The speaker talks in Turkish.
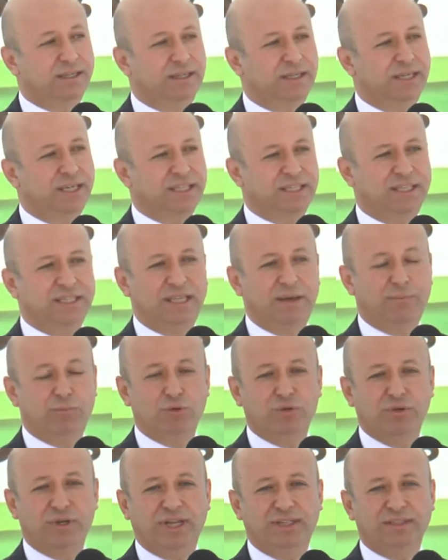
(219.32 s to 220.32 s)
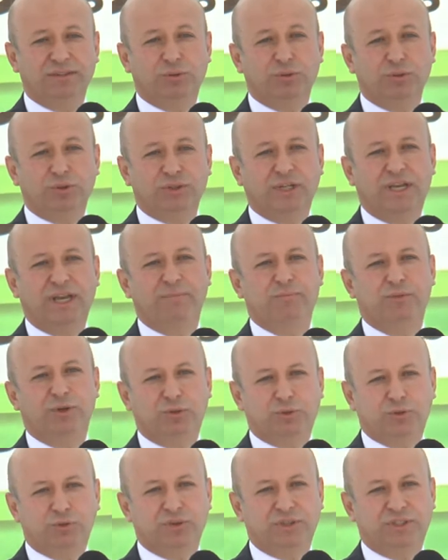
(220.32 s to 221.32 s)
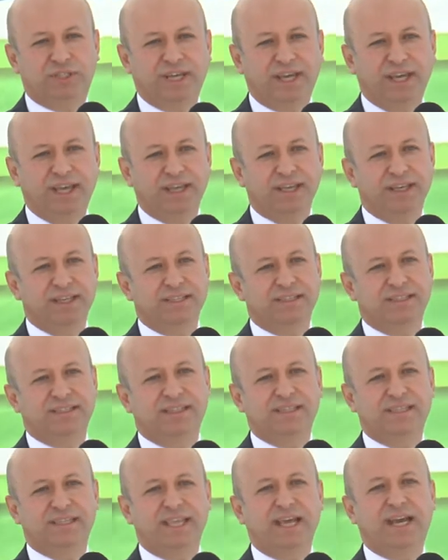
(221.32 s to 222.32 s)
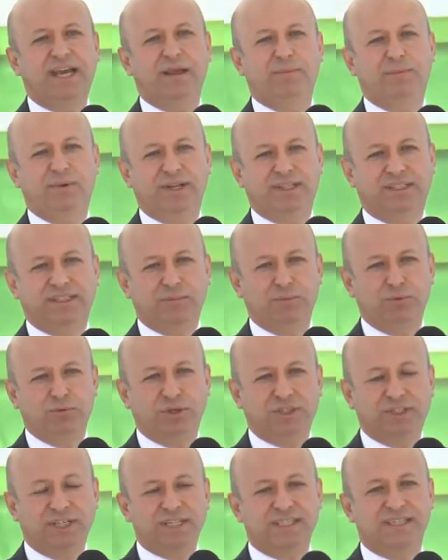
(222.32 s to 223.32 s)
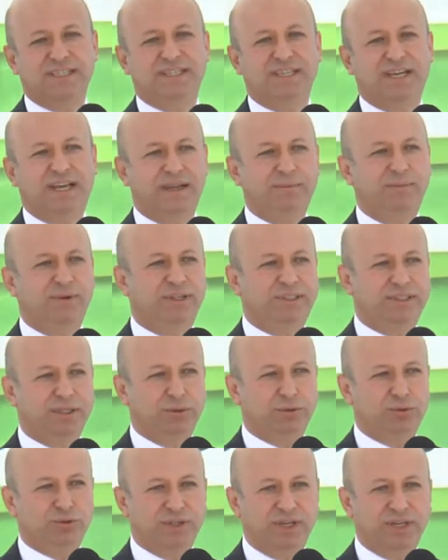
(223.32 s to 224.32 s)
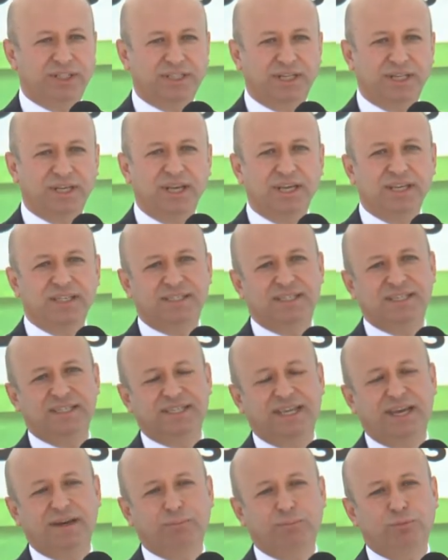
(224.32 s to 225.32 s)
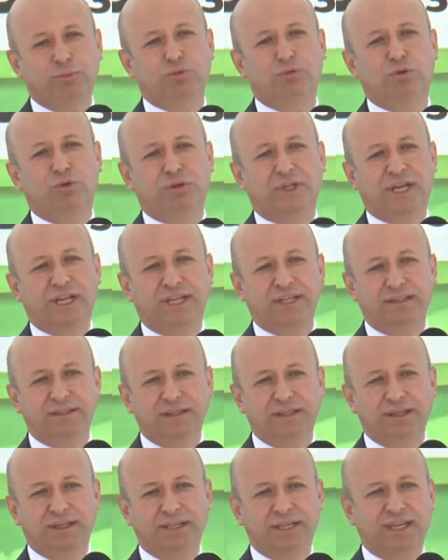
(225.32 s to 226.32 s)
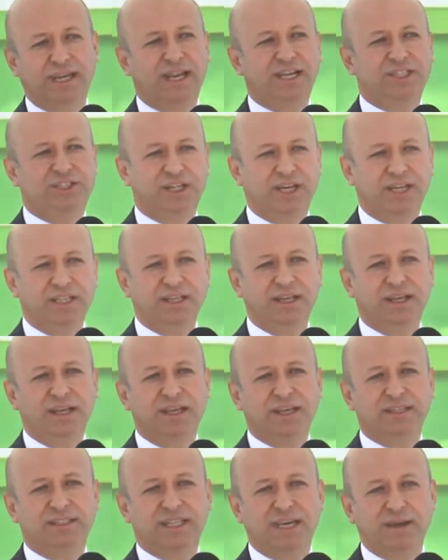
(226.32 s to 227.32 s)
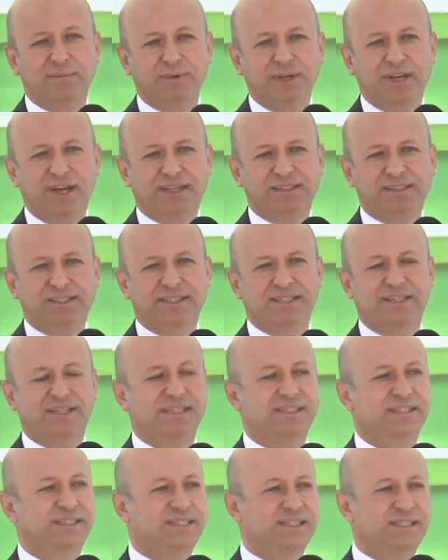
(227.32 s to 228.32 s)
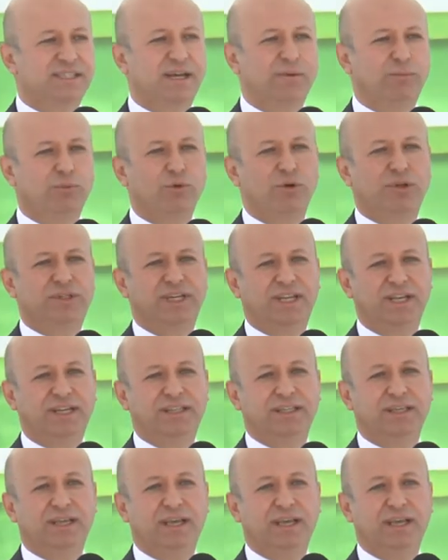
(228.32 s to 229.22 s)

Gitgide büyüyen, güçlenen bir Türkiye sizlerle birlikte büyüyecek, sizlerle birlikte güçlenecek. Sizler bu ülkenin, geleceğin teminatısınız. Sizler bu ülkenin